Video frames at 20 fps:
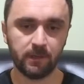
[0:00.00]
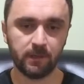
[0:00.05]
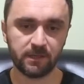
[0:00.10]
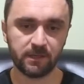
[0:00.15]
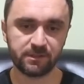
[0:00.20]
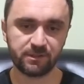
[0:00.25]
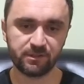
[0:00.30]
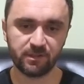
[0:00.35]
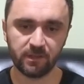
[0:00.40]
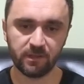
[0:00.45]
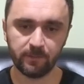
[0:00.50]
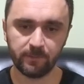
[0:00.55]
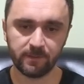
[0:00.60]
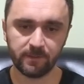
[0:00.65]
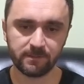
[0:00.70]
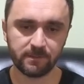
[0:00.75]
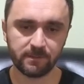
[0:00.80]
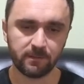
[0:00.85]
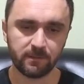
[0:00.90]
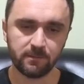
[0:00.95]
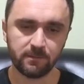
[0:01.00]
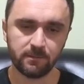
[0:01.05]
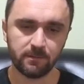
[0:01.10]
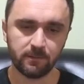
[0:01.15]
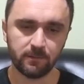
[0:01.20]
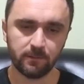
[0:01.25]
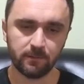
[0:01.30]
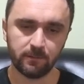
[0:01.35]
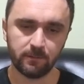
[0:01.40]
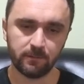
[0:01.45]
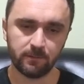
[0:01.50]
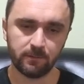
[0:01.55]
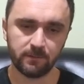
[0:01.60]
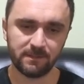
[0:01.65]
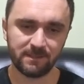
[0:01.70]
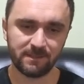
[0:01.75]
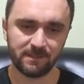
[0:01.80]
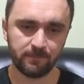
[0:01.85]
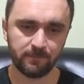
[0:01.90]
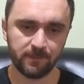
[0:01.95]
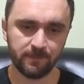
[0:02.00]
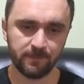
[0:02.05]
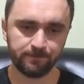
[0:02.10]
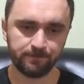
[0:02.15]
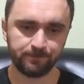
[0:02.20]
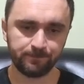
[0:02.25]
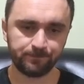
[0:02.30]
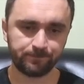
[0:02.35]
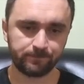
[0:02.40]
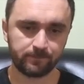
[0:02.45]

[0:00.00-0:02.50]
Aşk Sana Benzer e, isimli